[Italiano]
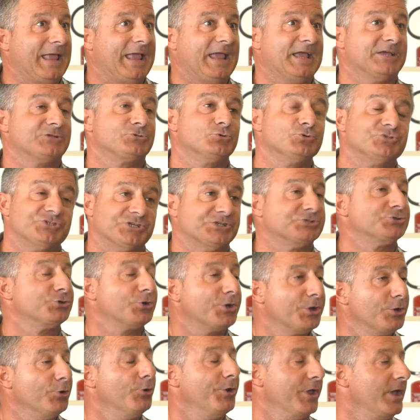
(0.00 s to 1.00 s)
È successo
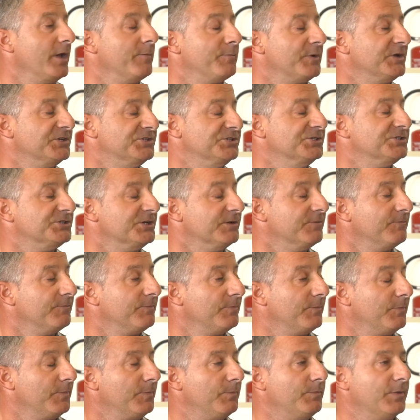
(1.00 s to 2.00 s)
che non era precisa,
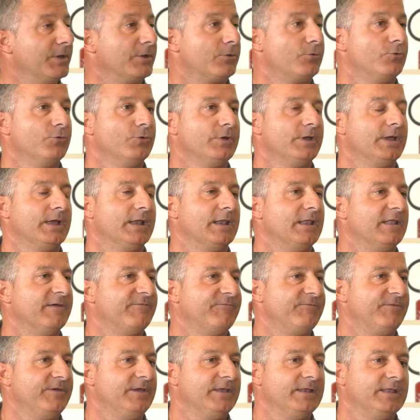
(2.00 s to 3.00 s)
per cui alla
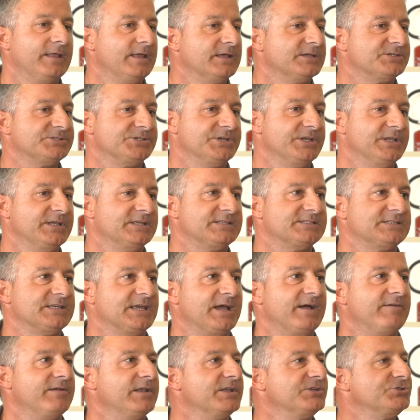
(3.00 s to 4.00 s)
fine si
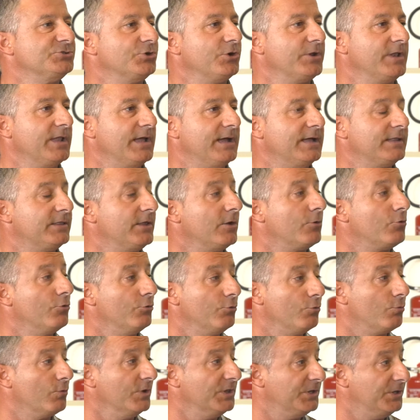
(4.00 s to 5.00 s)
iniziava la giornata con
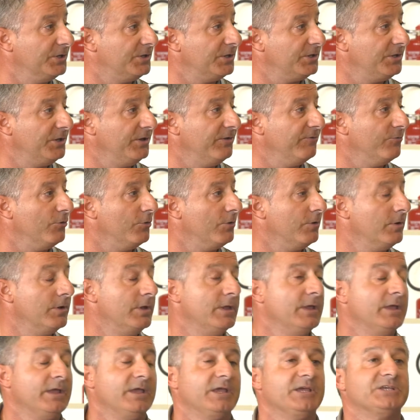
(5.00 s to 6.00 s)
un quantitativo
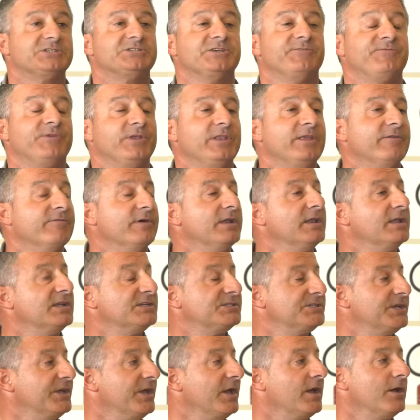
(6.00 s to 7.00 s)
e si finiva la
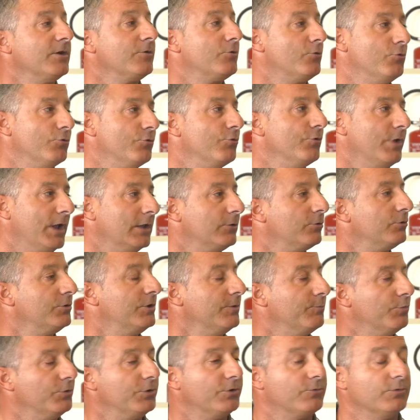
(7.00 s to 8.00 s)
sera con un altro
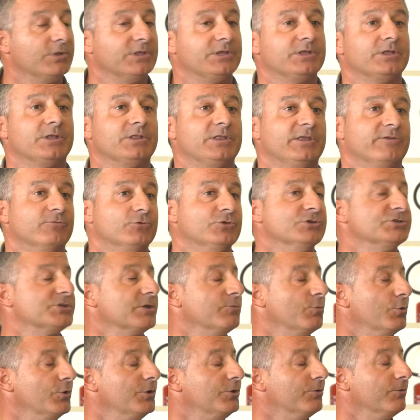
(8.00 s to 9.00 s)
tipo di quantitativo
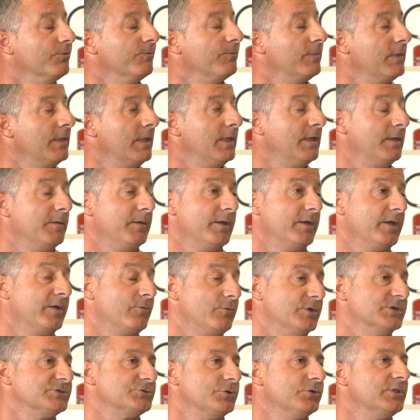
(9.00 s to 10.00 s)
distribuito e
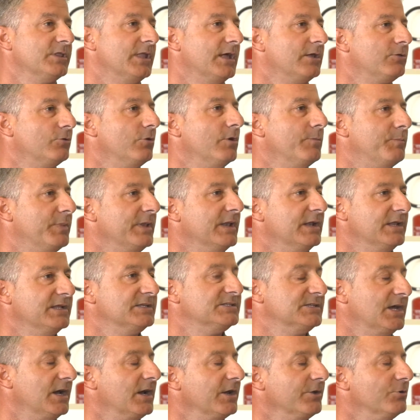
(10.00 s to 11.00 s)
questo è andato a
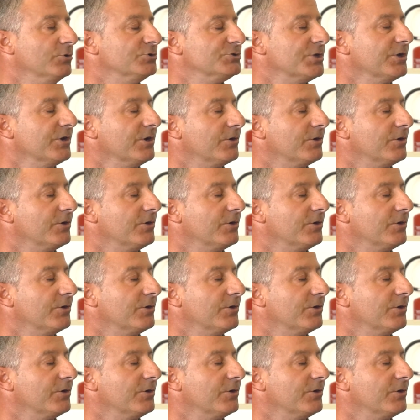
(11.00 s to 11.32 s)
penalizzare i nostri